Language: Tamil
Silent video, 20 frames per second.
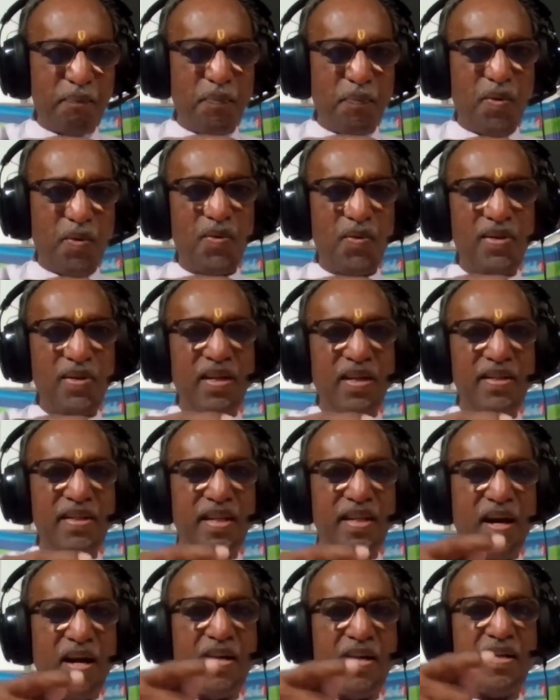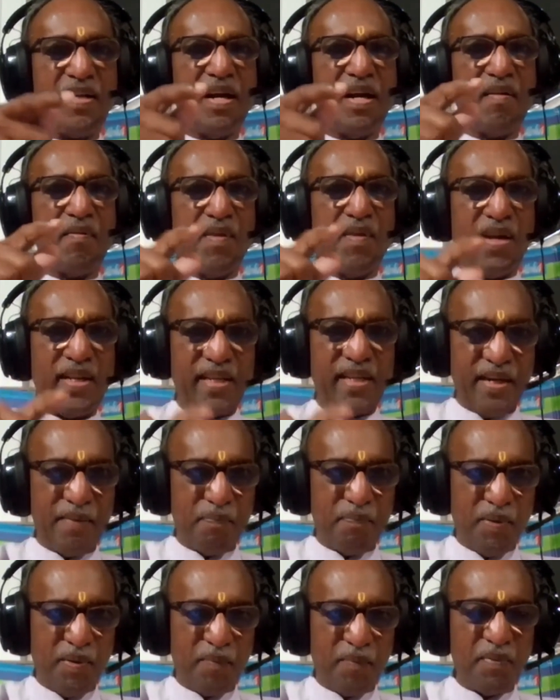எப்பொருள் யார் யார் வாய்
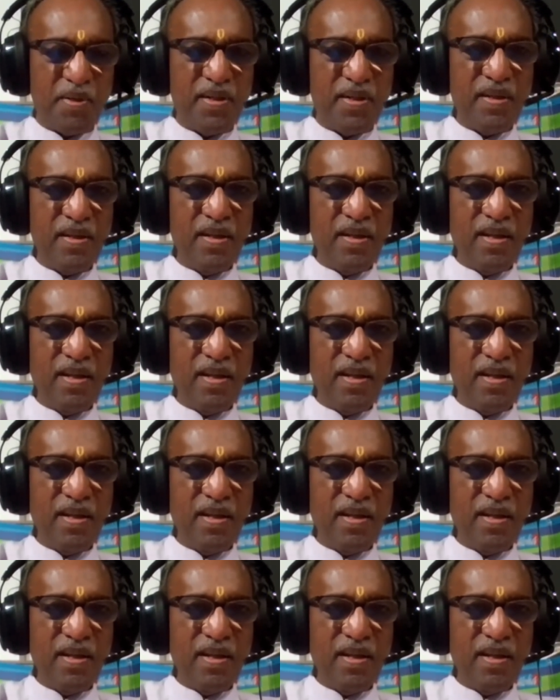கேட்பினும்